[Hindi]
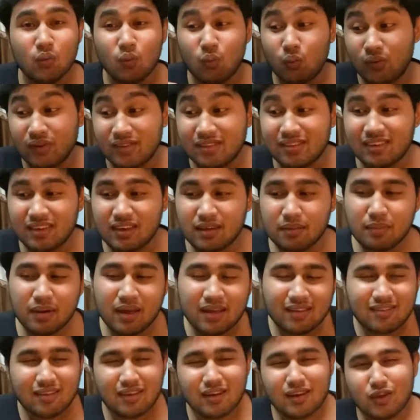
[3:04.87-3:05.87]
विस्की में
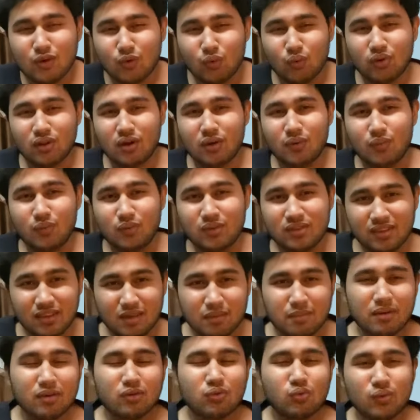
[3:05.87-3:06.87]
ऐसा नहीं होता विस्की
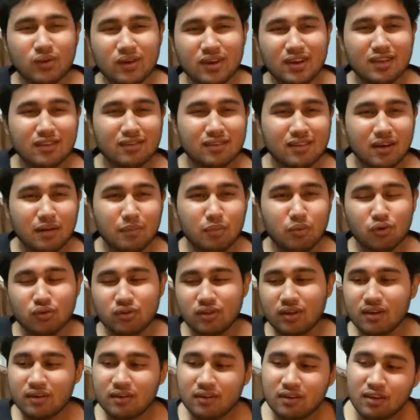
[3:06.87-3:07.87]
में स्वीटनेस कम
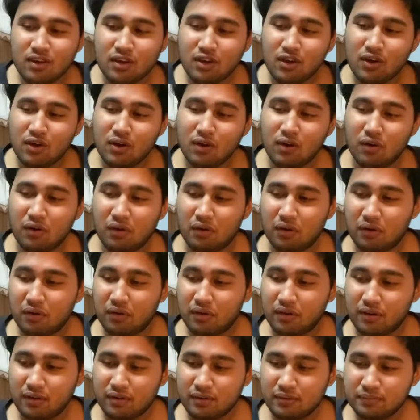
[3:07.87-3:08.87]
होता है
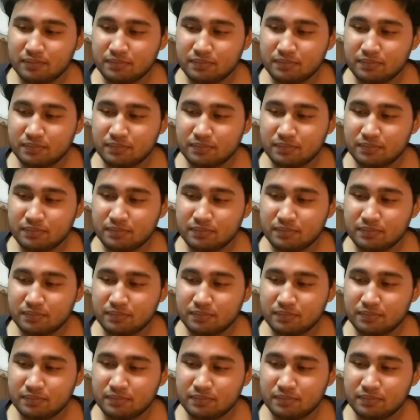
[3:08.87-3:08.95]
और